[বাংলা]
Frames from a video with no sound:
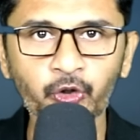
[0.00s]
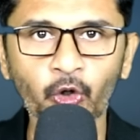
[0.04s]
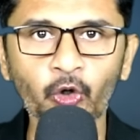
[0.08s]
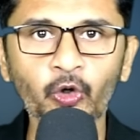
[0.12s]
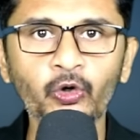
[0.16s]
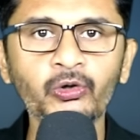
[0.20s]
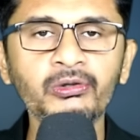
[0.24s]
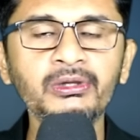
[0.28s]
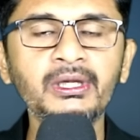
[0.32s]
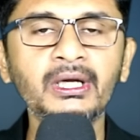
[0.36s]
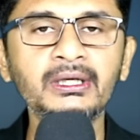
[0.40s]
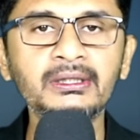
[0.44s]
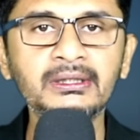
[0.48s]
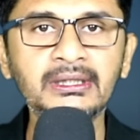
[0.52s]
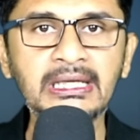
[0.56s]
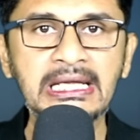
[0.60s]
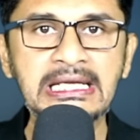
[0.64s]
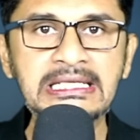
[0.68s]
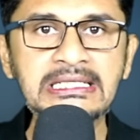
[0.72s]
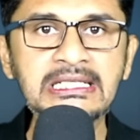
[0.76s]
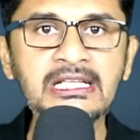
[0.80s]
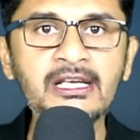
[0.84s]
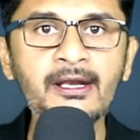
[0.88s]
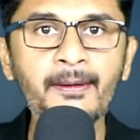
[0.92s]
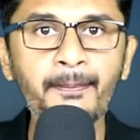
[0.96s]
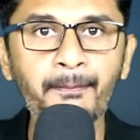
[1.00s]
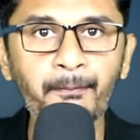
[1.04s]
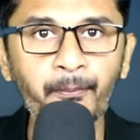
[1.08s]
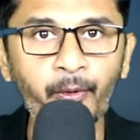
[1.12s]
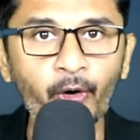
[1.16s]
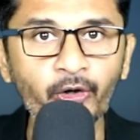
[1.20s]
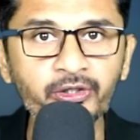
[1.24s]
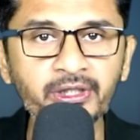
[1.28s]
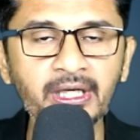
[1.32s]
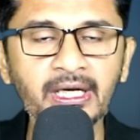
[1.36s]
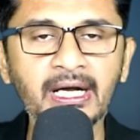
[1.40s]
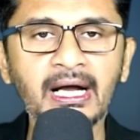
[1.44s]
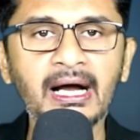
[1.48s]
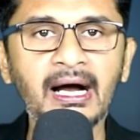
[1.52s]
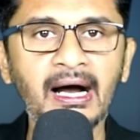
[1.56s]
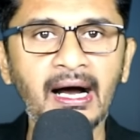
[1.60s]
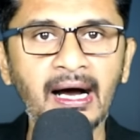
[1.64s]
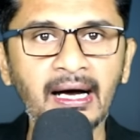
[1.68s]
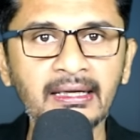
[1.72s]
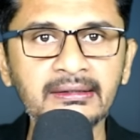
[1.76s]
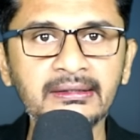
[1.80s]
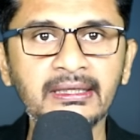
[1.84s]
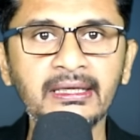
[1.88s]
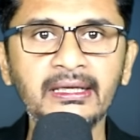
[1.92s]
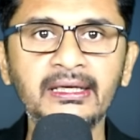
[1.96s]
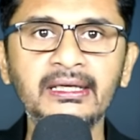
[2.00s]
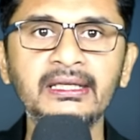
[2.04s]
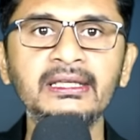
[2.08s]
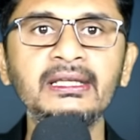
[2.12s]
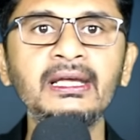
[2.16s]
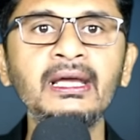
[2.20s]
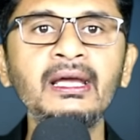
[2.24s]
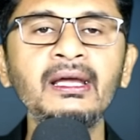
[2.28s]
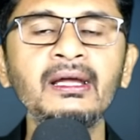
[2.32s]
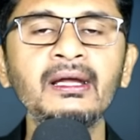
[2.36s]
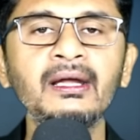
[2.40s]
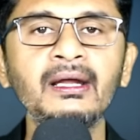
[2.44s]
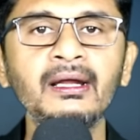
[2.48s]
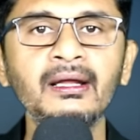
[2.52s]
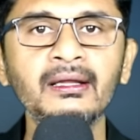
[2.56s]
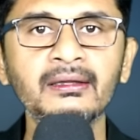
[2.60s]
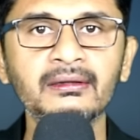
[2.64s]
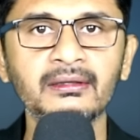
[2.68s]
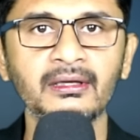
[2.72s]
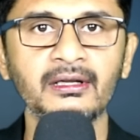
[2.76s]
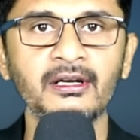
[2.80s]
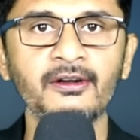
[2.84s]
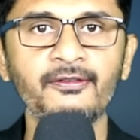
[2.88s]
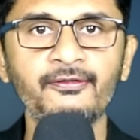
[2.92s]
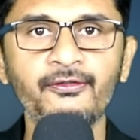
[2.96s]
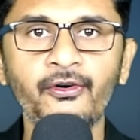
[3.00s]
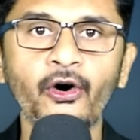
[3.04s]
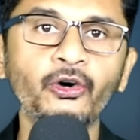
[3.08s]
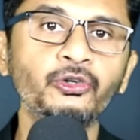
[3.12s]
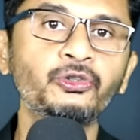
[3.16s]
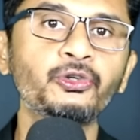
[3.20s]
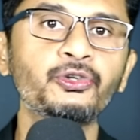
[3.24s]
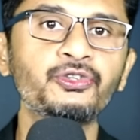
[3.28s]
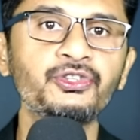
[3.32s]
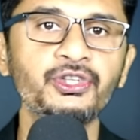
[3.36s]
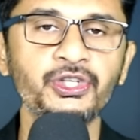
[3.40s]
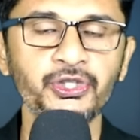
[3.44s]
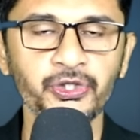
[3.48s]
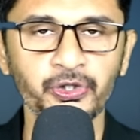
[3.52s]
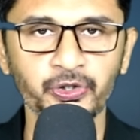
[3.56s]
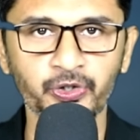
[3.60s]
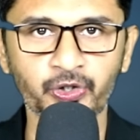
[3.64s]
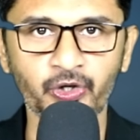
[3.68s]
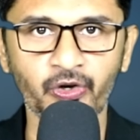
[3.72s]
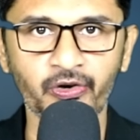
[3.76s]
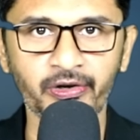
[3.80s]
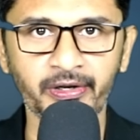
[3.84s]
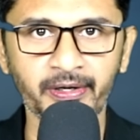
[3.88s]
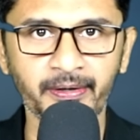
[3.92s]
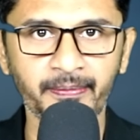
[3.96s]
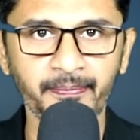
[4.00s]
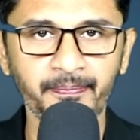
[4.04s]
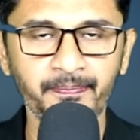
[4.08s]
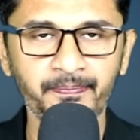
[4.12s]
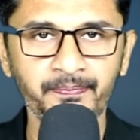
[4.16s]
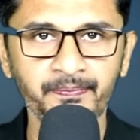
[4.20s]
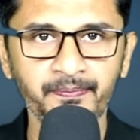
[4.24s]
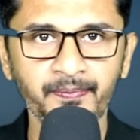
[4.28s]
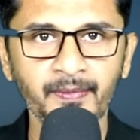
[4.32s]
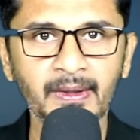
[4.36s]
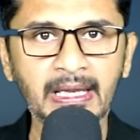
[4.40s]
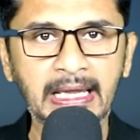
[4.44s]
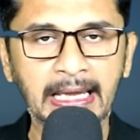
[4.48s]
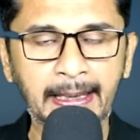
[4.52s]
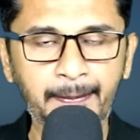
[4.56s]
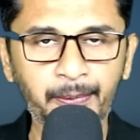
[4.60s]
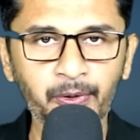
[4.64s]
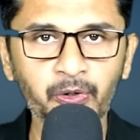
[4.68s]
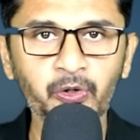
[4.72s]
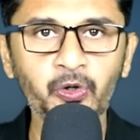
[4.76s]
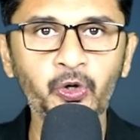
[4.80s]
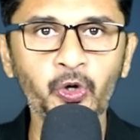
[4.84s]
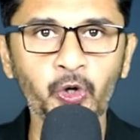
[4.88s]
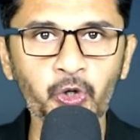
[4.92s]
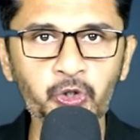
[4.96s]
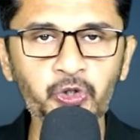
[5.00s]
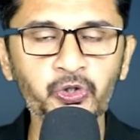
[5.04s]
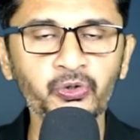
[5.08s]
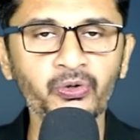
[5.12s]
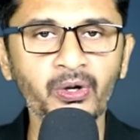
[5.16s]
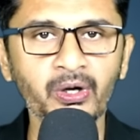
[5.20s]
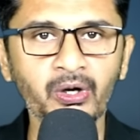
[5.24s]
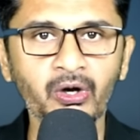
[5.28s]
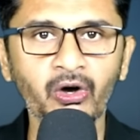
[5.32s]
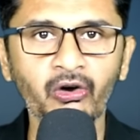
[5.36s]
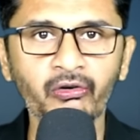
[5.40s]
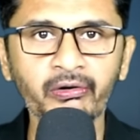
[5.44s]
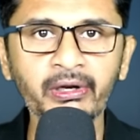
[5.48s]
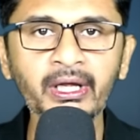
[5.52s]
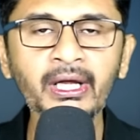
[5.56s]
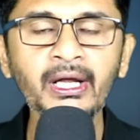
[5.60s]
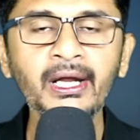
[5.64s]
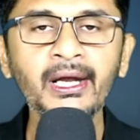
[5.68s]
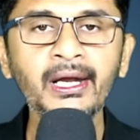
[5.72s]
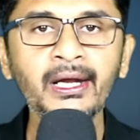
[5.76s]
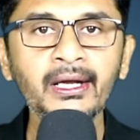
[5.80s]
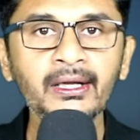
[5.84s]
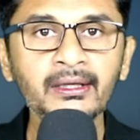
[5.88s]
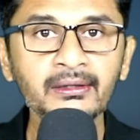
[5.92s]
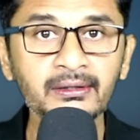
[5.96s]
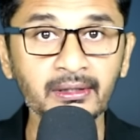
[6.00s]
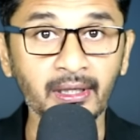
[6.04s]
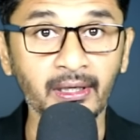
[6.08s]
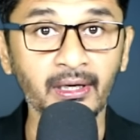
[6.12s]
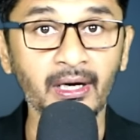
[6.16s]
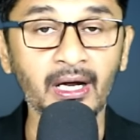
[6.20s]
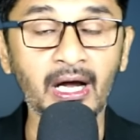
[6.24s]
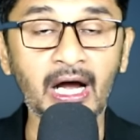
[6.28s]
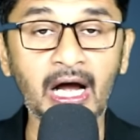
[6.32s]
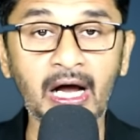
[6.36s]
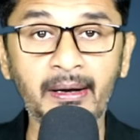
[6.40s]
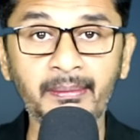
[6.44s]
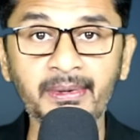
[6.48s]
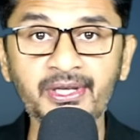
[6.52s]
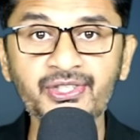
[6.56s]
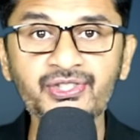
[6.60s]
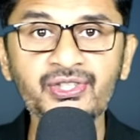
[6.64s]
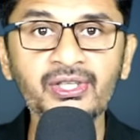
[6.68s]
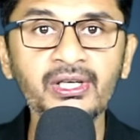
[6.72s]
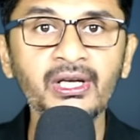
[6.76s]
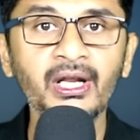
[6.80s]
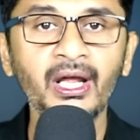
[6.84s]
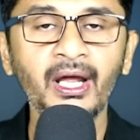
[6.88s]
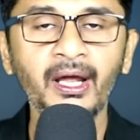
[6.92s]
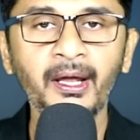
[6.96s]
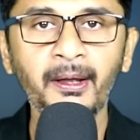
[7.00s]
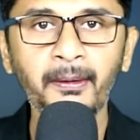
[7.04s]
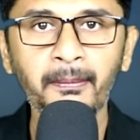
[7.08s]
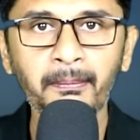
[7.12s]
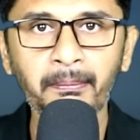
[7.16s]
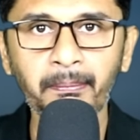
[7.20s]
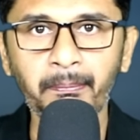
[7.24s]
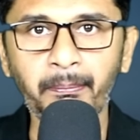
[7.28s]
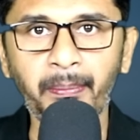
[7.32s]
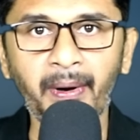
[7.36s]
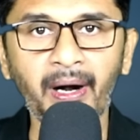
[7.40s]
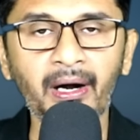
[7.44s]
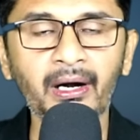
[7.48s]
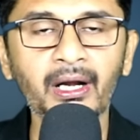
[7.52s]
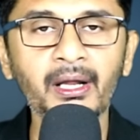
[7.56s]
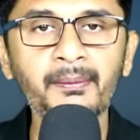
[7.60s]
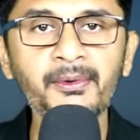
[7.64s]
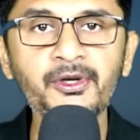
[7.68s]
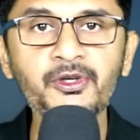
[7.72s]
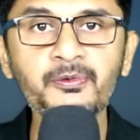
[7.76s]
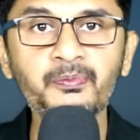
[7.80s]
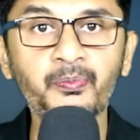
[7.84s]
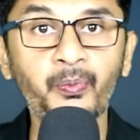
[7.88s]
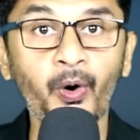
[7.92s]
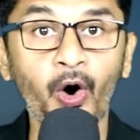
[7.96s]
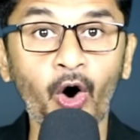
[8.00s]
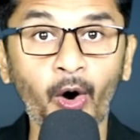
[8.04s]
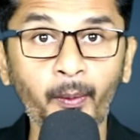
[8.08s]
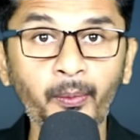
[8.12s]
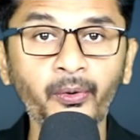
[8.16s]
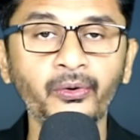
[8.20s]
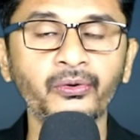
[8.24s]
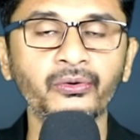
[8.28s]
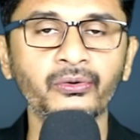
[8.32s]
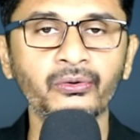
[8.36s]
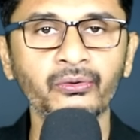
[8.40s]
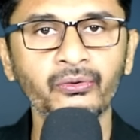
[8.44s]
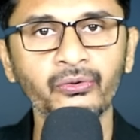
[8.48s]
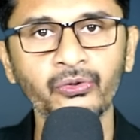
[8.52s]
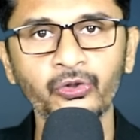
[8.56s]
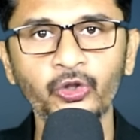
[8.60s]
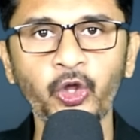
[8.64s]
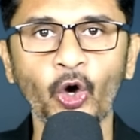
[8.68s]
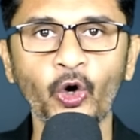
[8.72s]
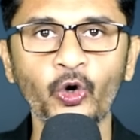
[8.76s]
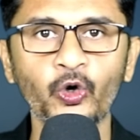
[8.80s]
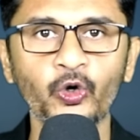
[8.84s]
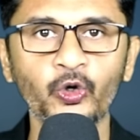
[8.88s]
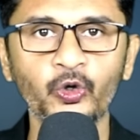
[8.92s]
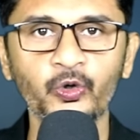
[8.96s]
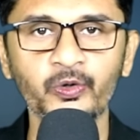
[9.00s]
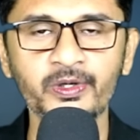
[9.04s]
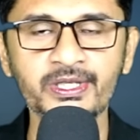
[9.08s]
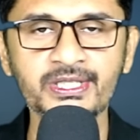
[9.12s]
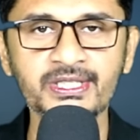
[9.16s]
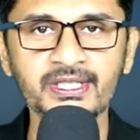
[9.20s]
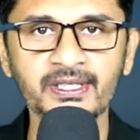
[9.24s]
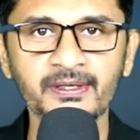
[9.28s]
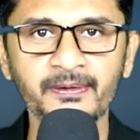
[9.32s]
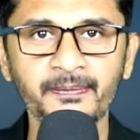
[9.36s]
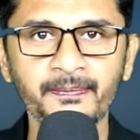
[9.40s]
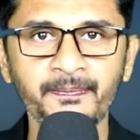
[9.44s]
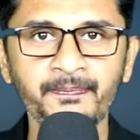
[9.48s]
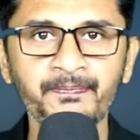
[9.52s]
দখলদার দেশটির পতাকা হাতে নিয়ে তারা ফটো সেশন করে এবং ঘোষণা করে তারা হামাসের পার্লামেন্ট ভবন দখল করেছে